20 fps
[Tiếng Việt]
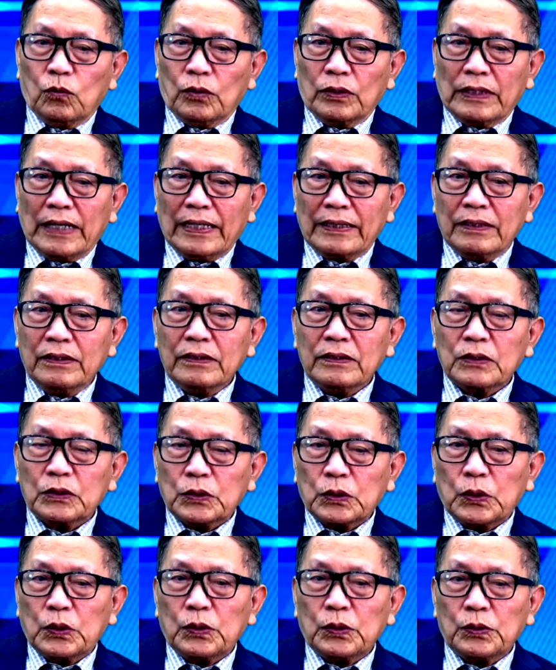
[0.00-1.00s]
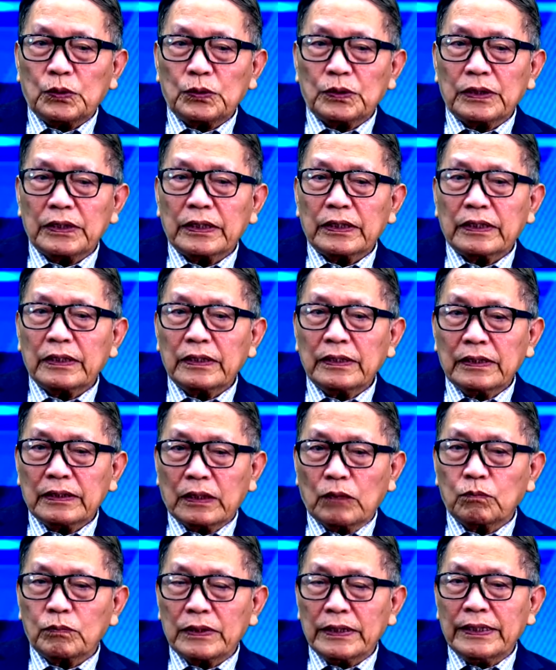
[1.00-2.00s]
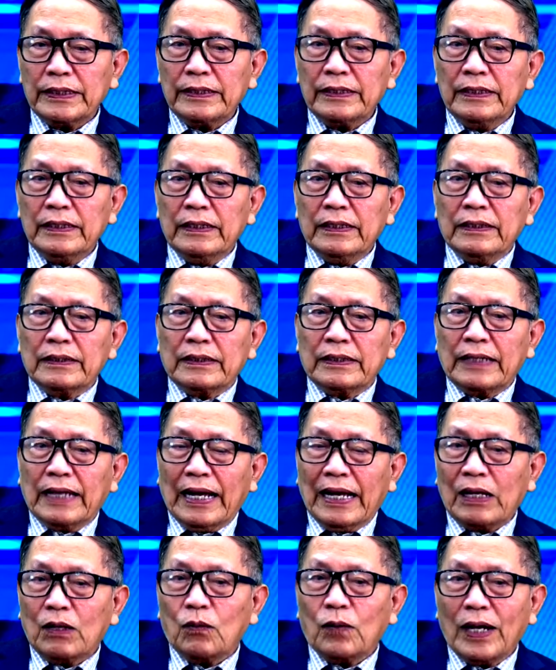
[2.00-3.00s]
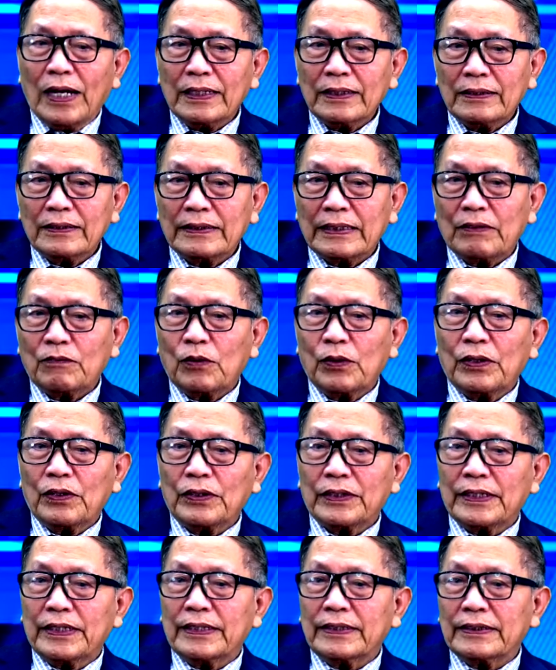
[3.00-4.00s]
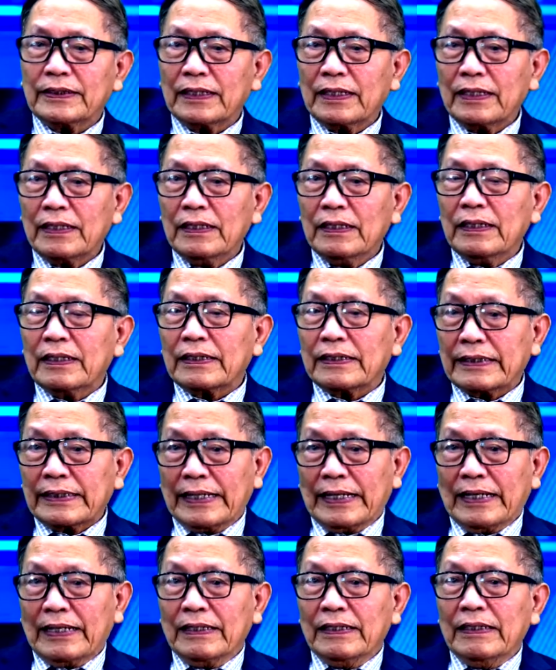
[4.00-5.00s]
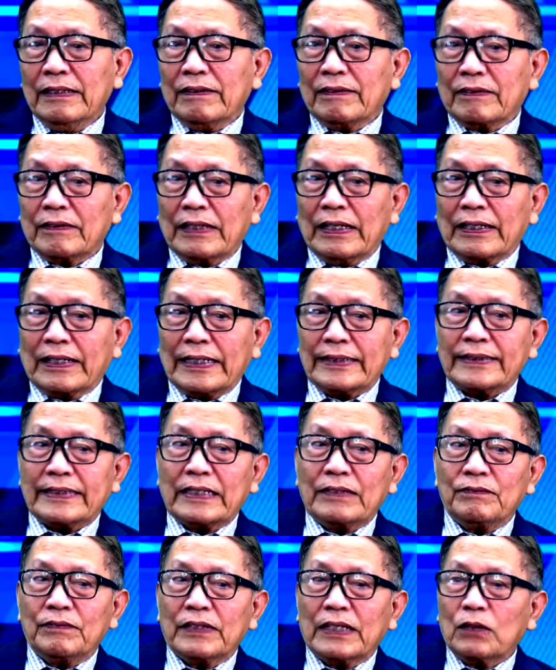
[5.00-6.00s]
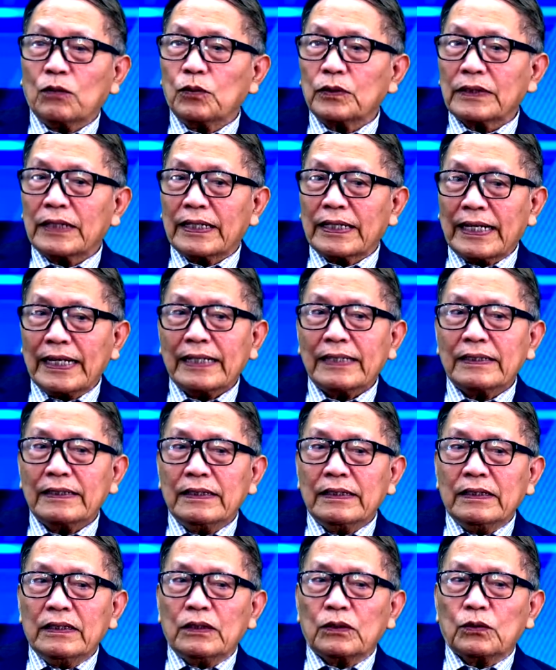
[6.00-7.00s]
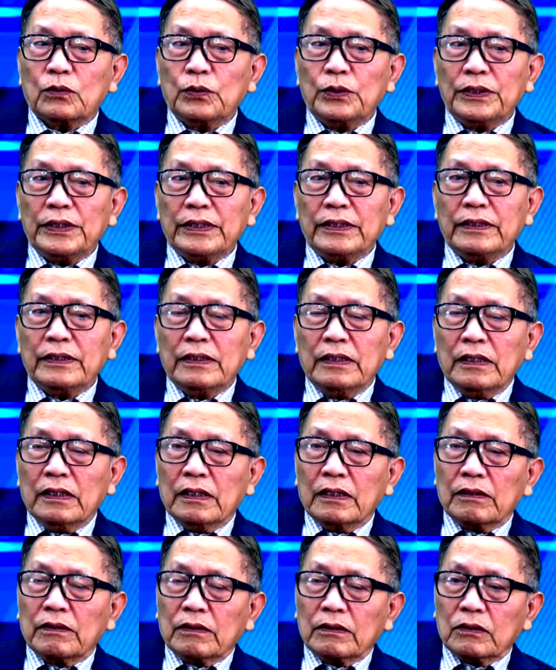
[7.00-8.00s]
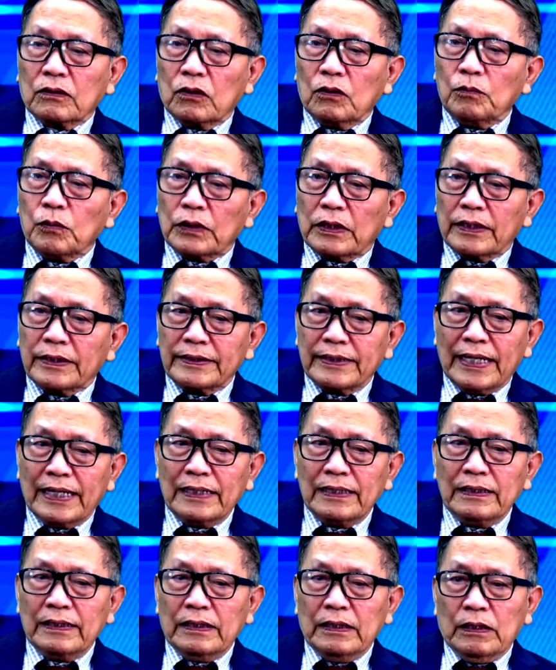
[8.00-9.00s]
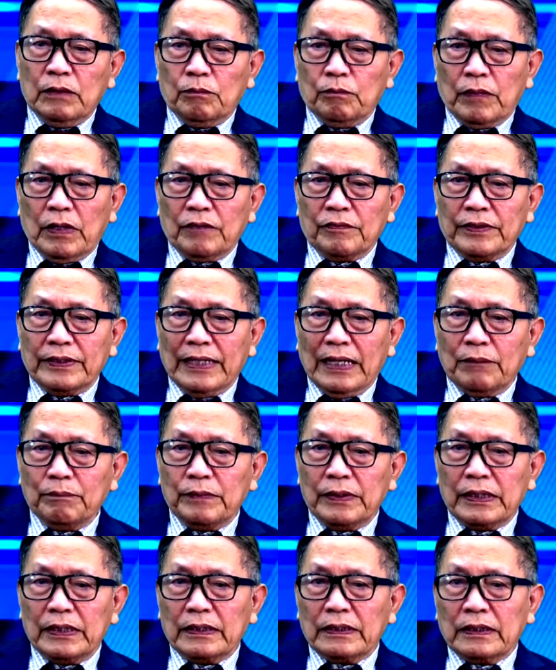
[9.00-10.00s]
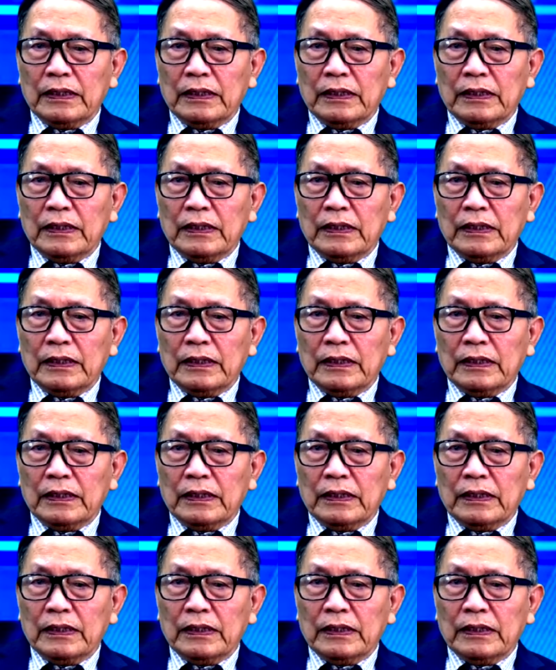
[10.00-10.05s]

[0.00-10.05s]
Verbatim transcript: nhà nước cho những cái công ty thì hàng hóa sang họ thì sẽ rẻ để cạnh tranh với các quốc gia khác tuy nhiên có một thời gian mà Việt Nam bị